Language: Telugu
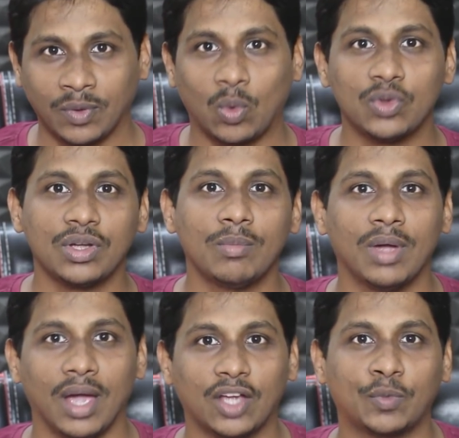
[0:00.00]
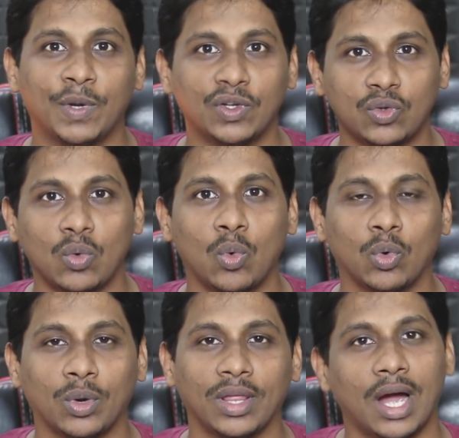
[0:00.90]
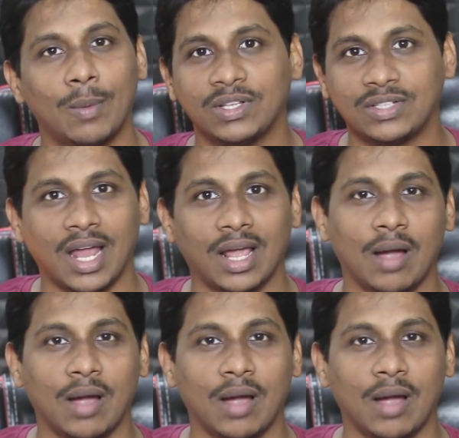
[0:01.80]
కొంచెం ఎక్స్పెన్స్తో కూడుకున్నది కాబట్టి చాలా